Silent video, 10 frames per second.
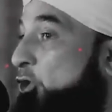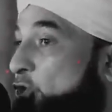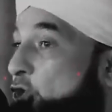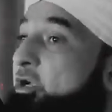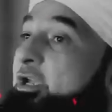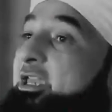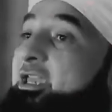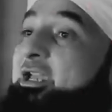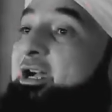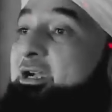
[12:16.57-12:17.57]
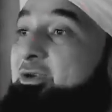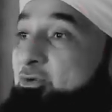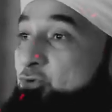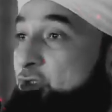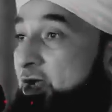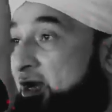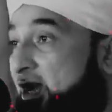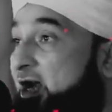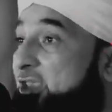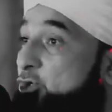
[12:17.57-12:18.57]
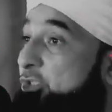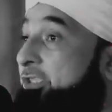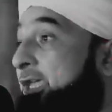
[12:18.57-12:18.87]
मखलूक की गुनागार और